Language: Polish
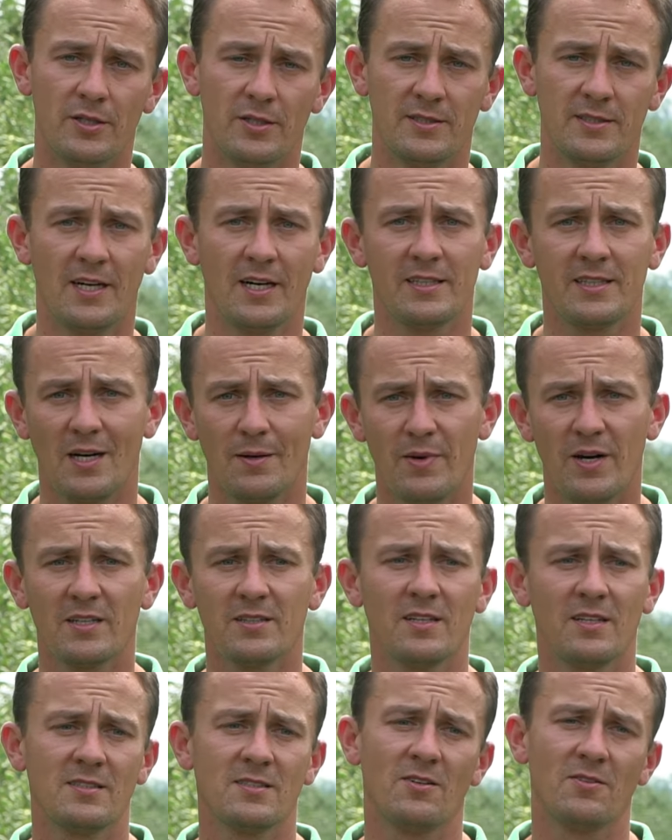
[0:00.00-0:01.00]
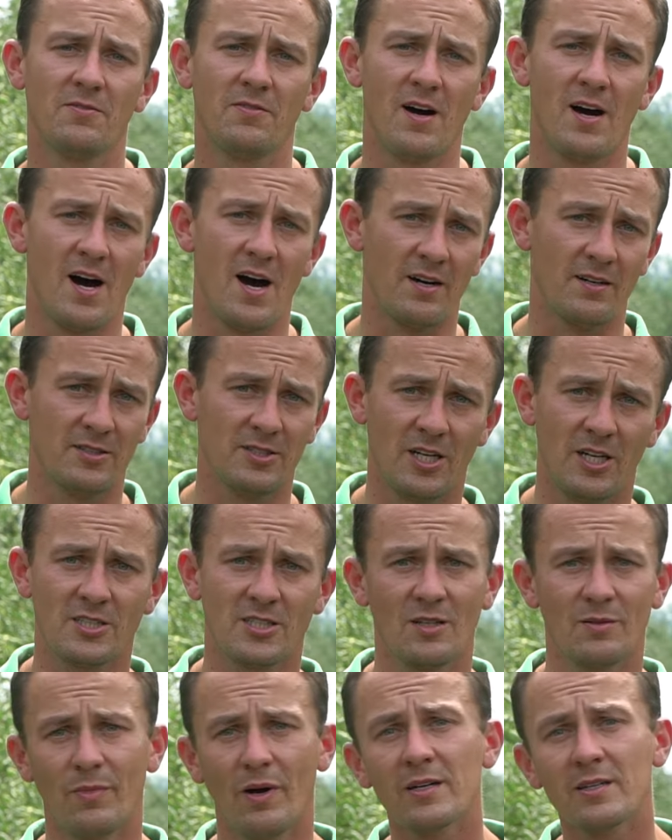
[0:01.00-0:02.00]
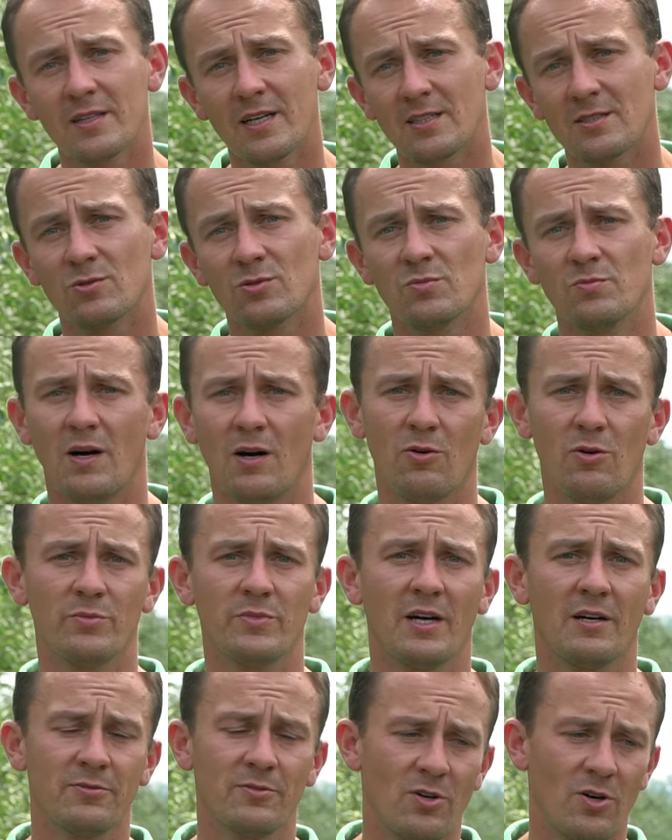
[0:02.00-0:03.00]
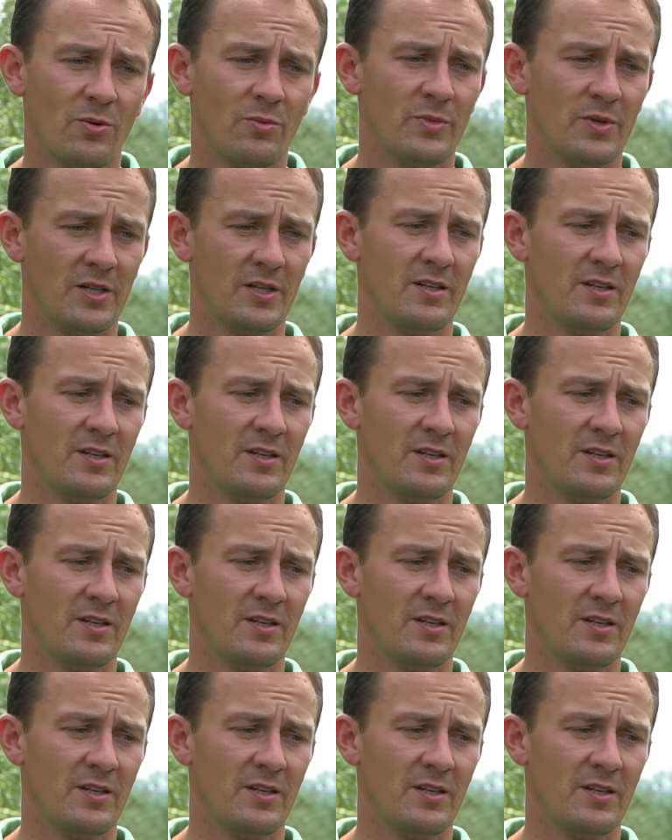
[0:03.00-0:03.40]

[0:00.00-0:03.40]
saletra magnezowa, siarczan magnezu z małą dawką